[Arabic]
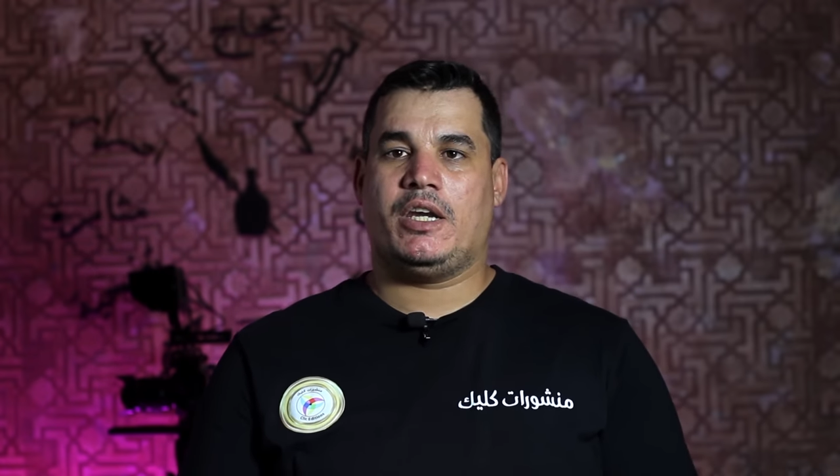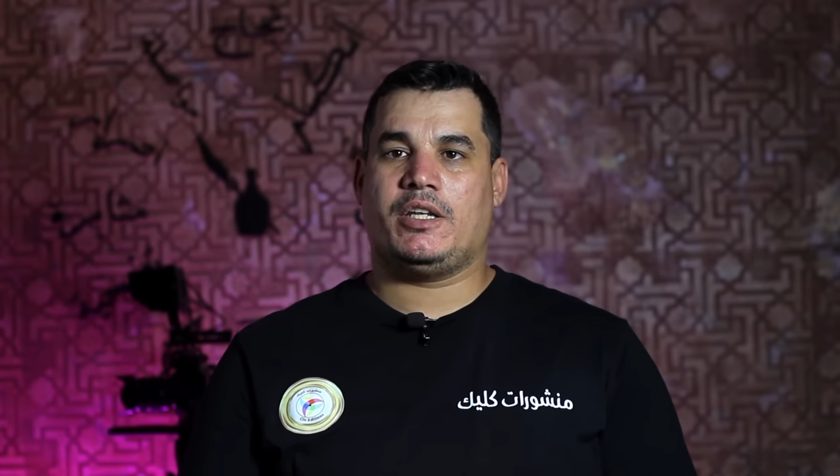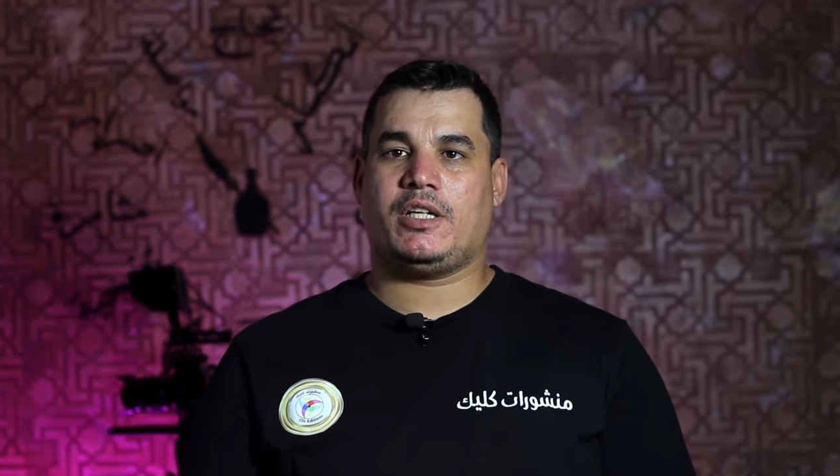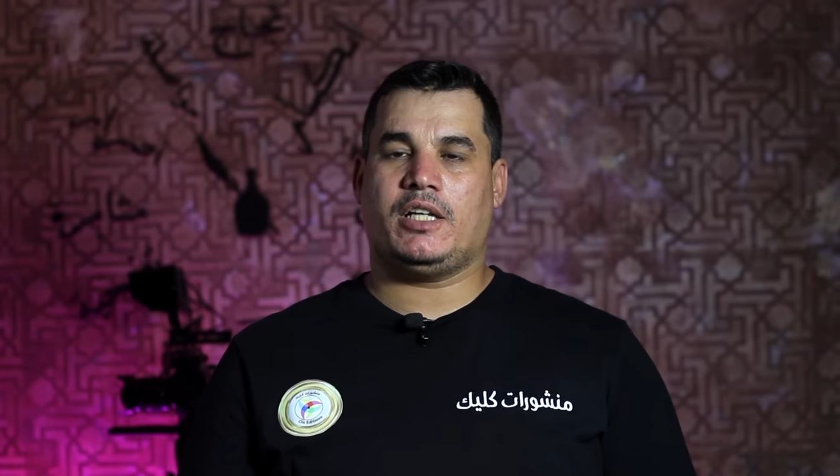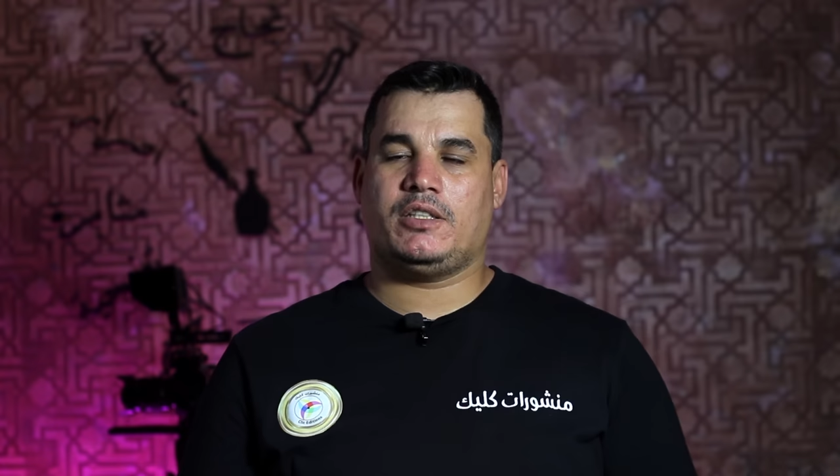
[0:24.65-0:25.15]

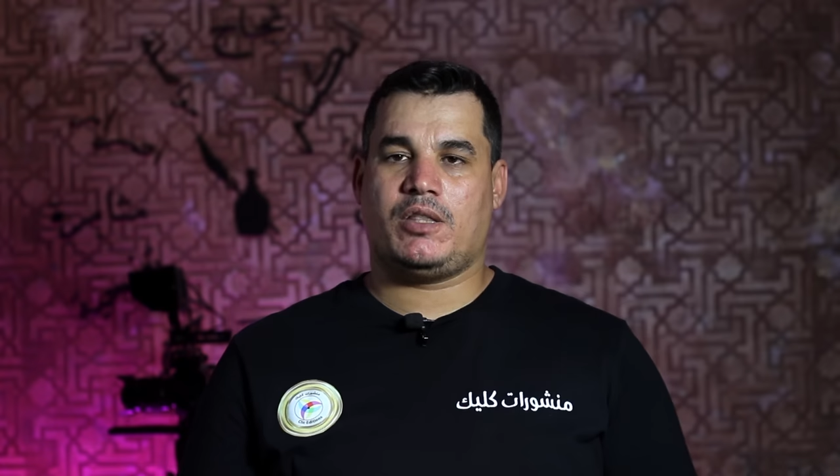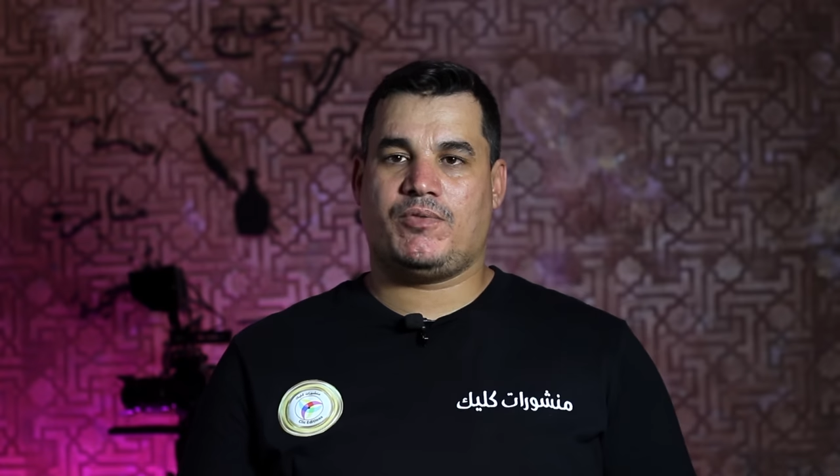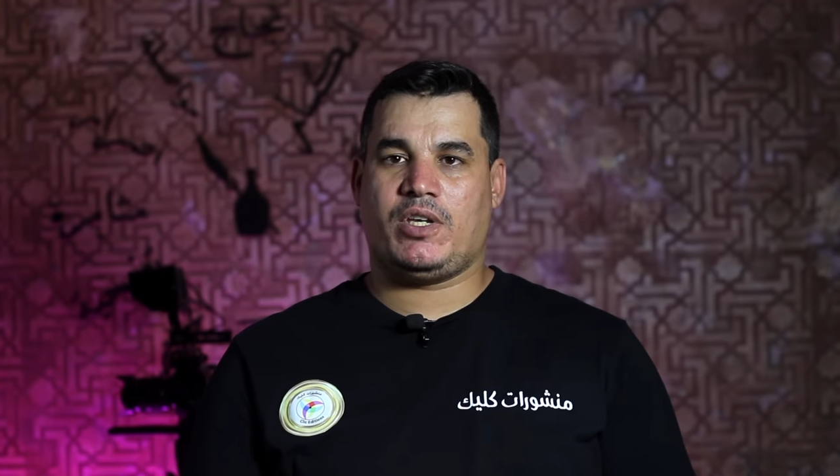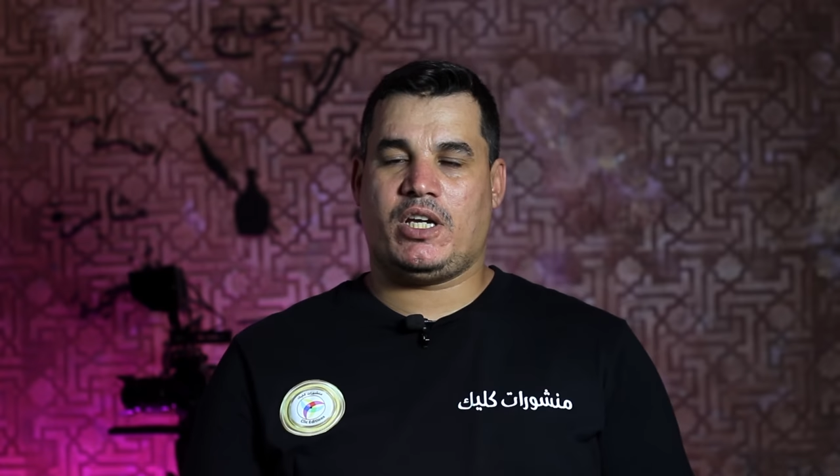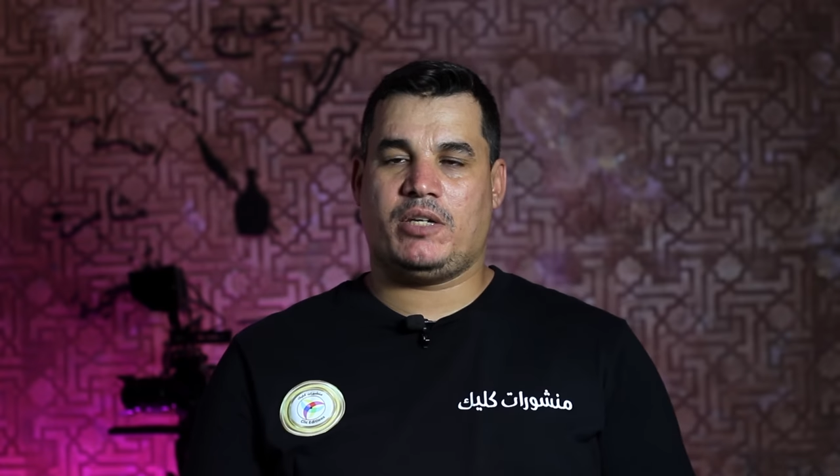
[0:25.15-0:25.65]
نتحدث
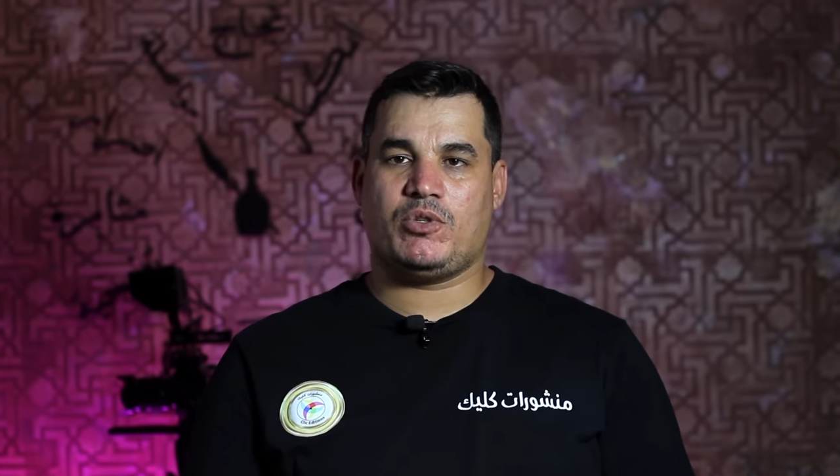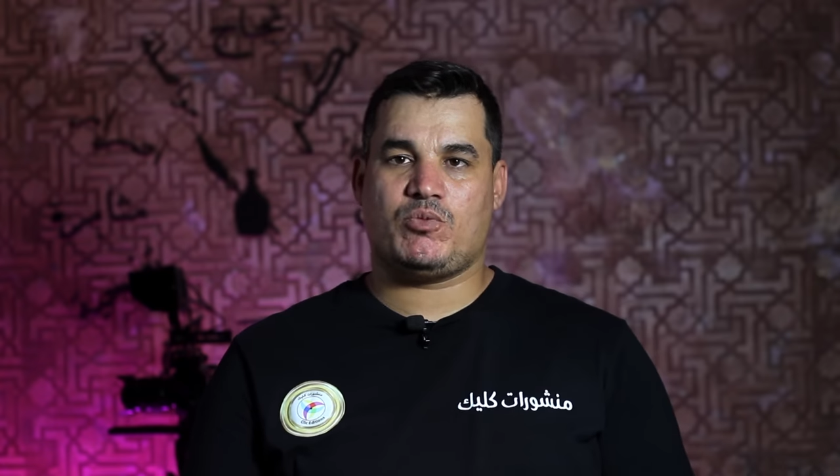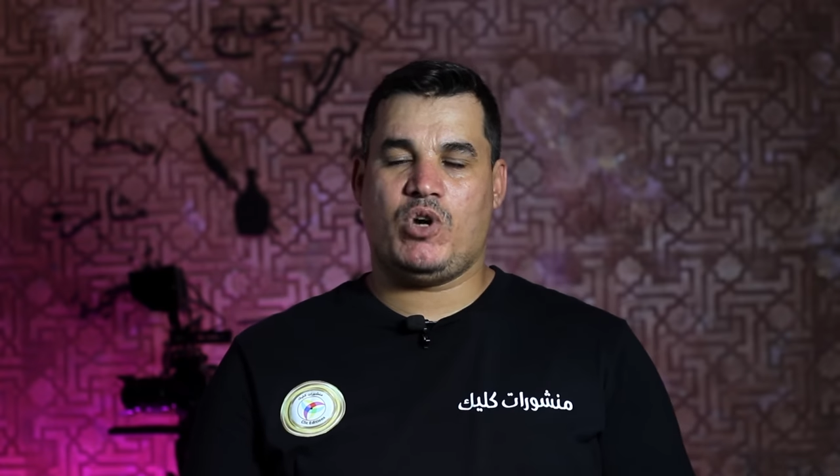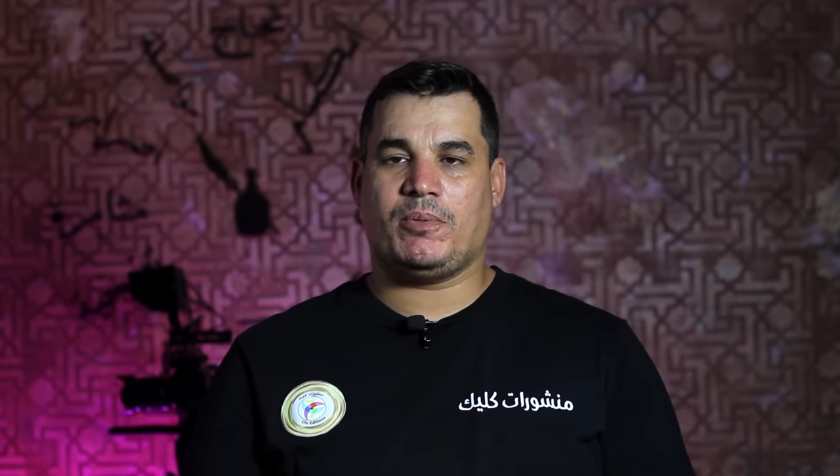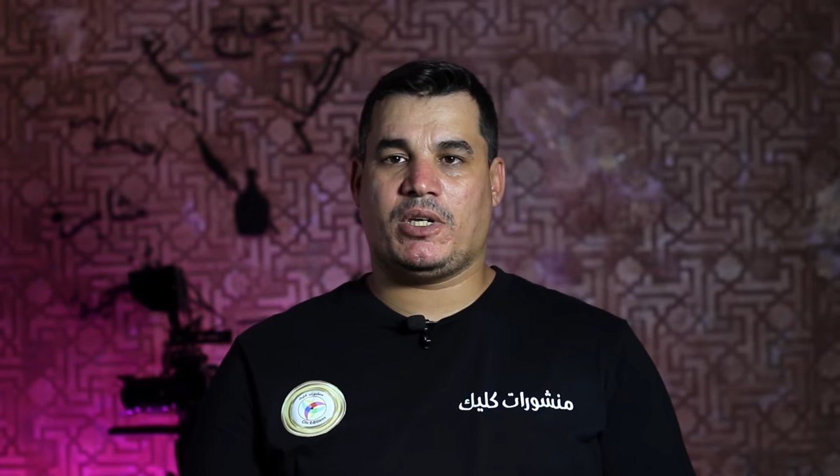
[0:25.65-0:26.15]
فيه عن مجموعة